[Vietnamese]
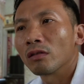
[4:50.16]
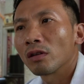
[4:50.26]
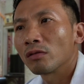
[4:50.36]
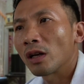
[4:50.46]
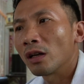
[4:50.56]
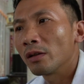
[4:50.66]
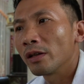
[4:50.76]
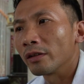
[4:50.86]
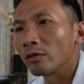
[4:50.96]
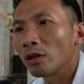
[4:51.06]
câu trả lời
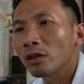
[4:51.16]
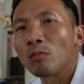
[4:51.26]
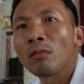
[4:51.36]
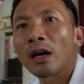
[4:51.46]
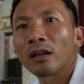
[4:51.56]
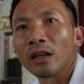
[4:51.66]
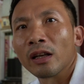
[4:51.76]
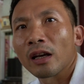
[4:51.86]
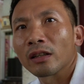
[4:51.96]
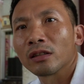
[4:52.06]
để cho hắn công bằng lấy
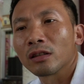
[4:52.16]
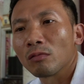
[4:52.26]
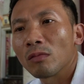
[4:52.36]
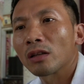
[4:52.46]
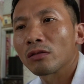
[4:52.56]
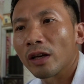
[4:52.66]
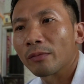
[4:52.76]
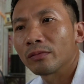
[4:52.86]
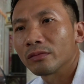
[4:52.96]
lại cái sự công bằng cho em